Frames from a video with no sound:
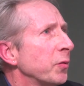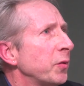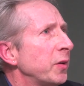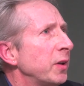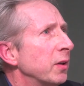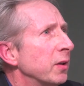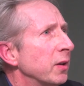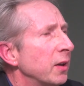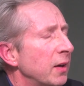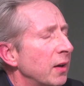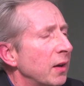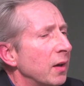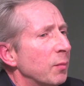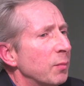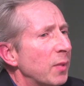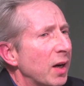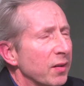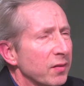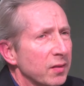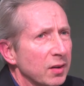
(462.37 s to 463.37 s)
Viele
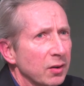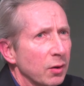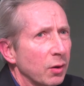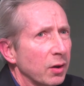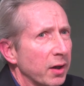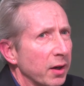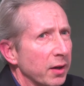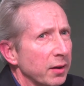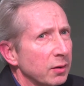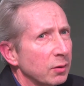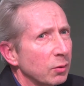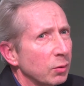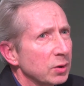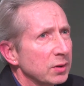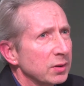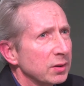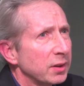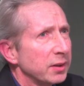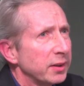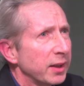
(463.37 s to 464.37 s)
machen sich da auch keine
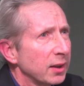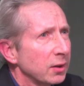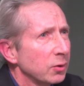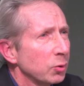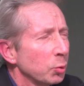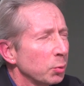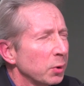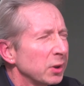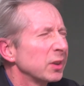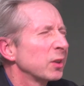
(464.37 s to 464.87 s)
großen Gedanken drüber.